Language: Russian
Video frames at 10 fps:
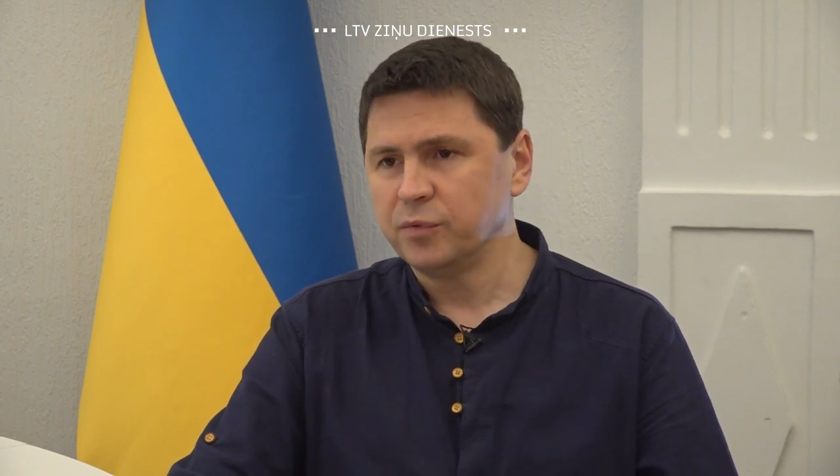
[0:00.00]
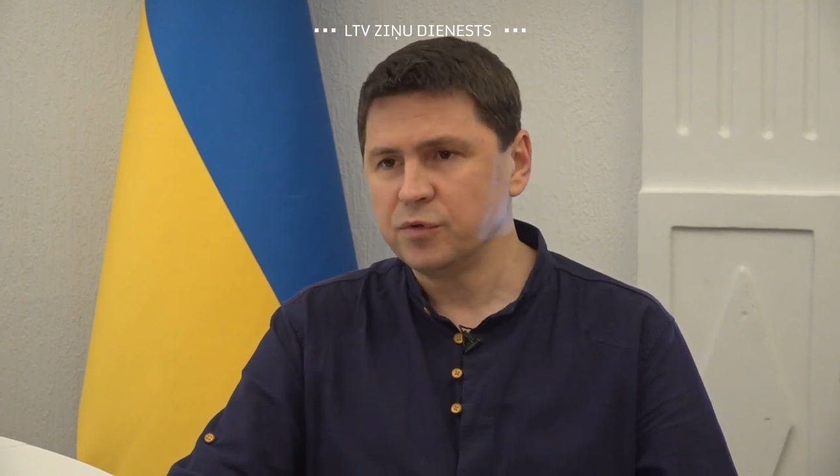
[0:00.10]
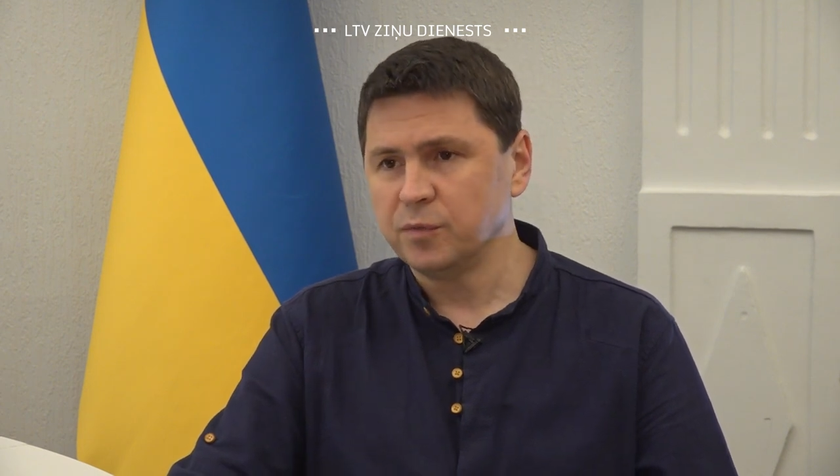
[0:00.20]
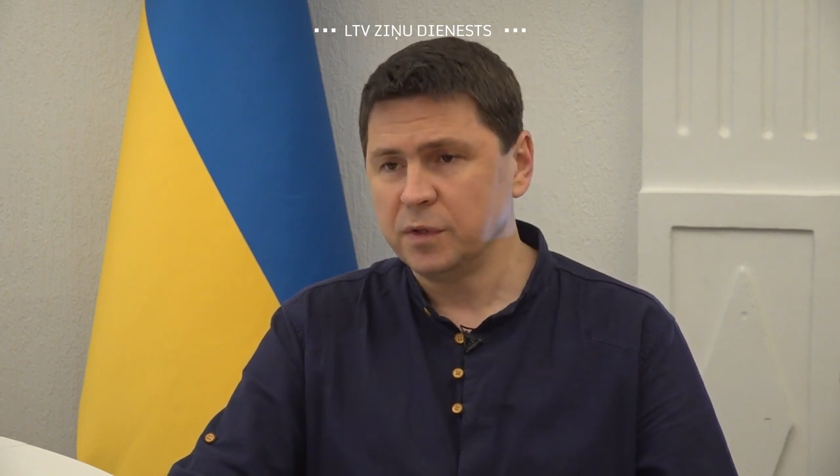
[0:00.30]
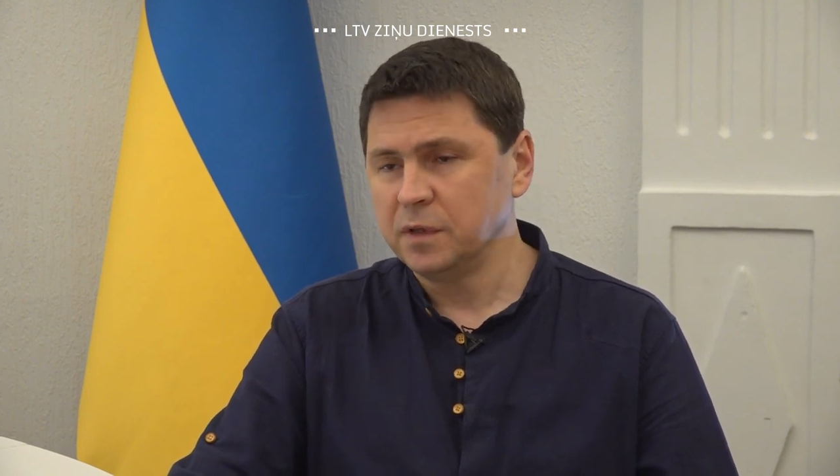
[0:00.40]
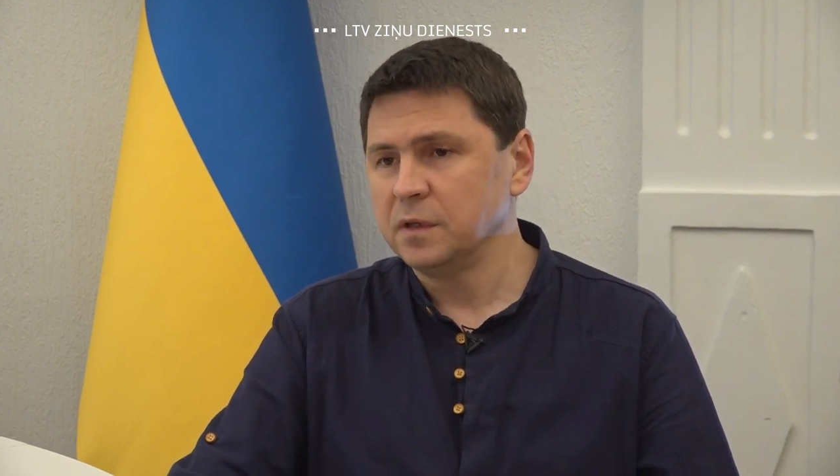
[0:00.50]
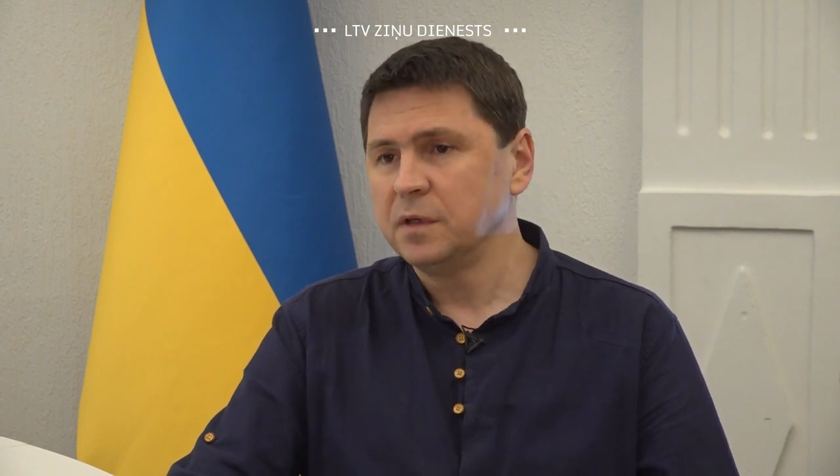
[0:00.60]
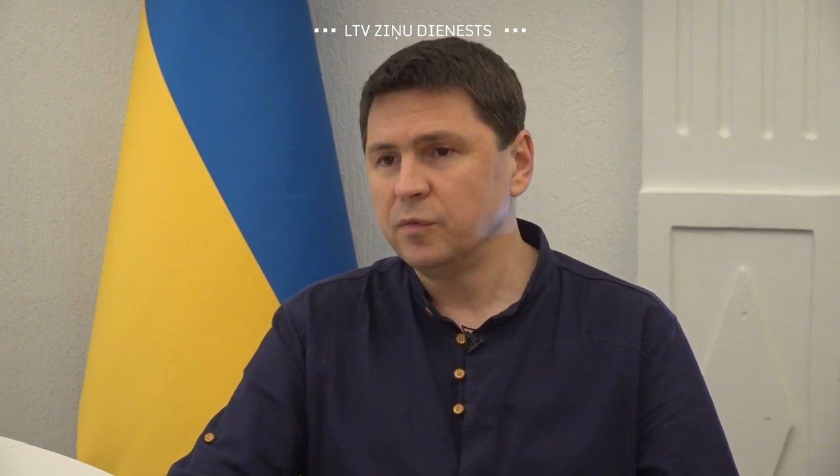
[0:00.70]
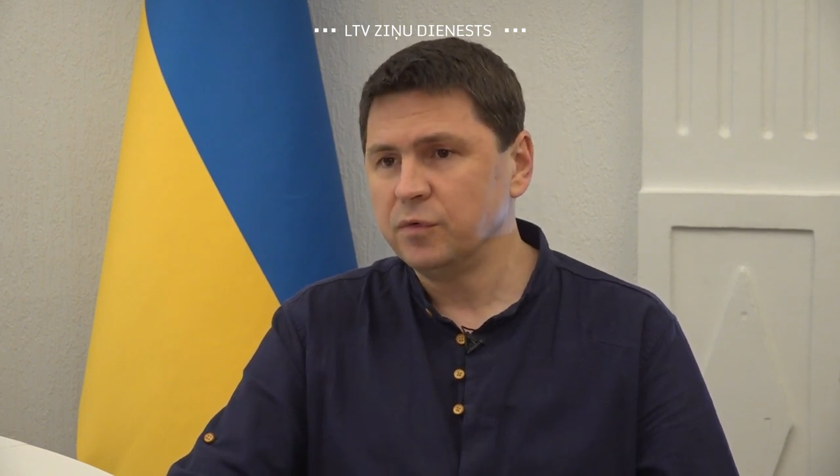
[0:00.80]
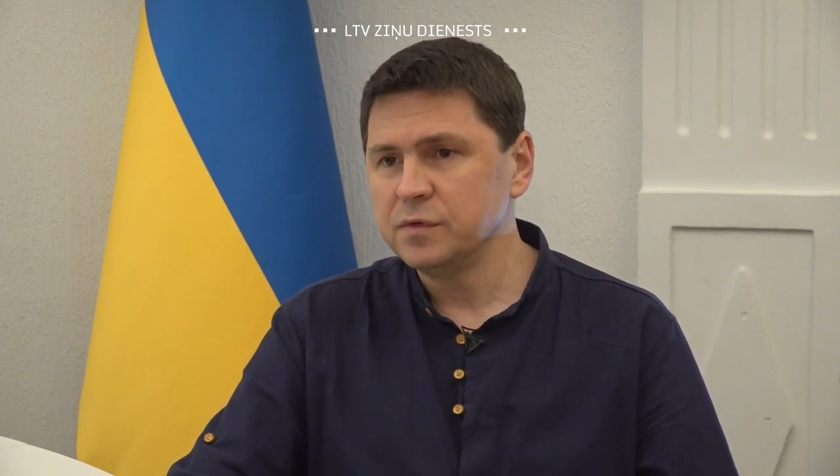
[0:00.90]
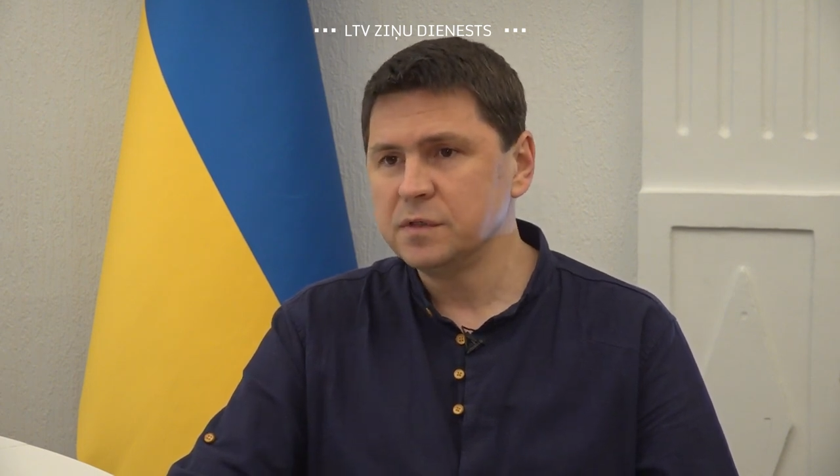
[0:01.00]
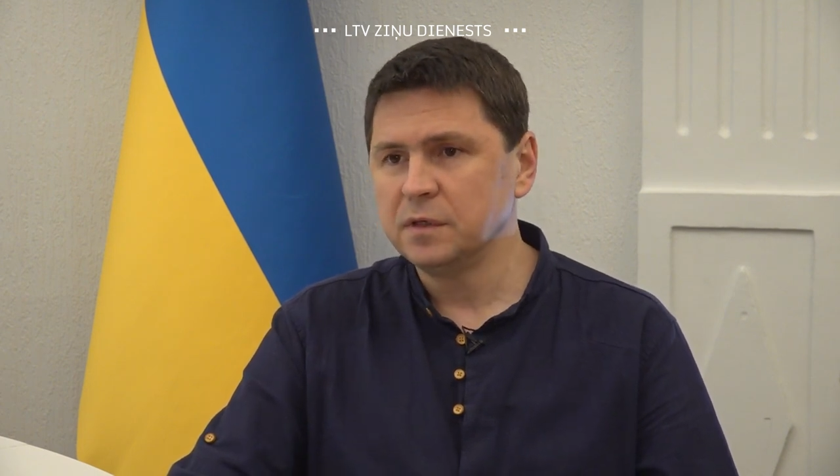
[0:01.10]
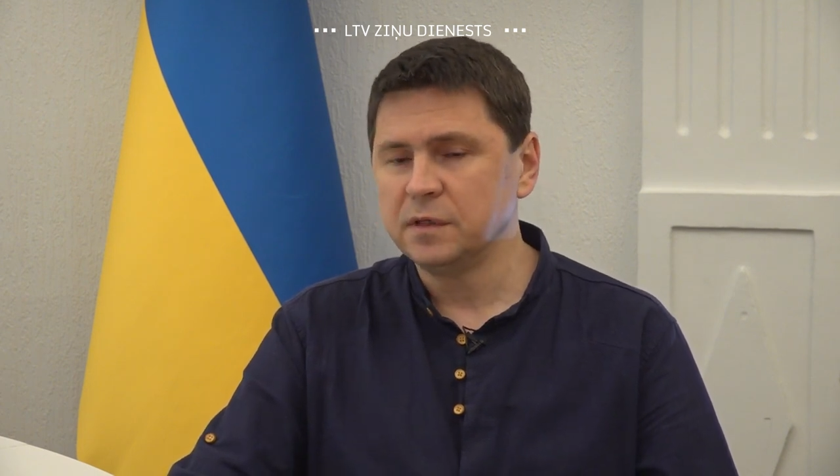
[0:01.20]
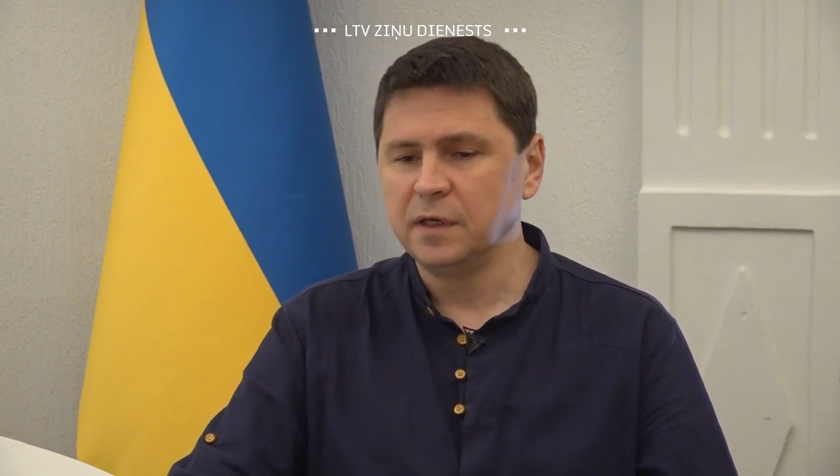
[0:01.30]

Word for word: путем они это не могут сделать,